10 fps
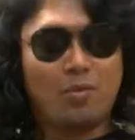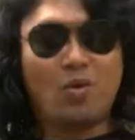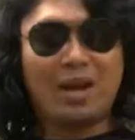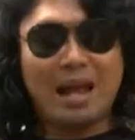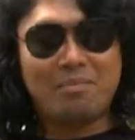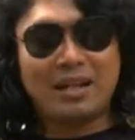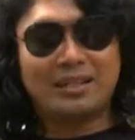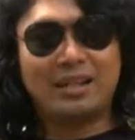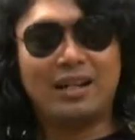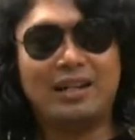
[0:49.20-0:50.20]
ยการ
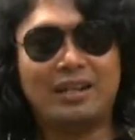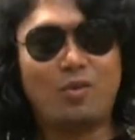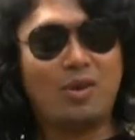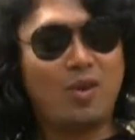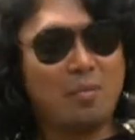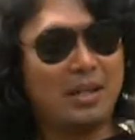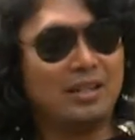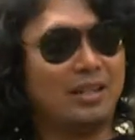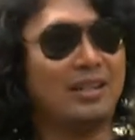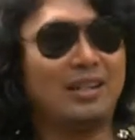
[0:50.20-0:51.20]
ทีวี เป็นของตัวเอ
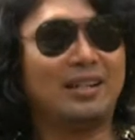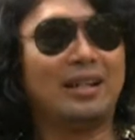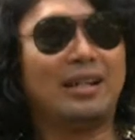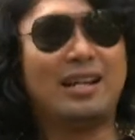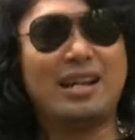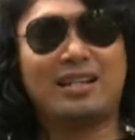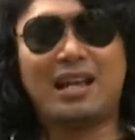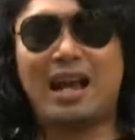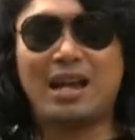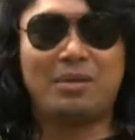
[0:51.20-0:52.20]
งโโล
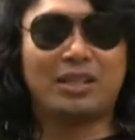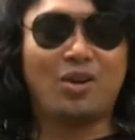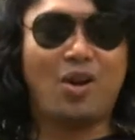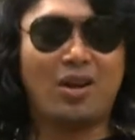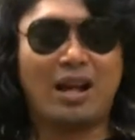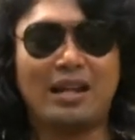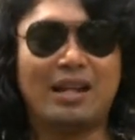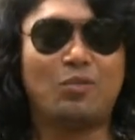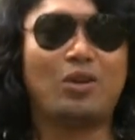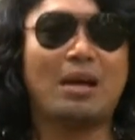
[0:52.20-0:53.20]
โซชาแนลนั่นเอง
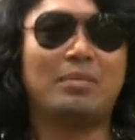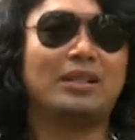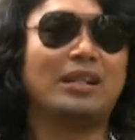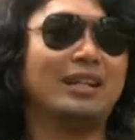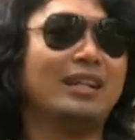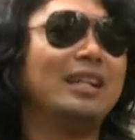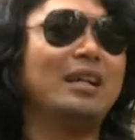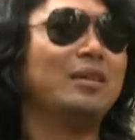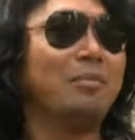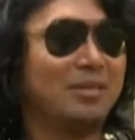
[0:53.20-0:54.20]
นะครับรวมไปถึง
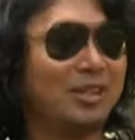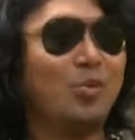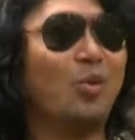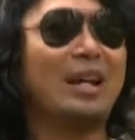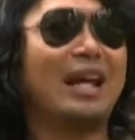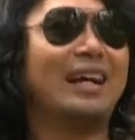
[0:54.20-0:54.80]
ธุรกิจการ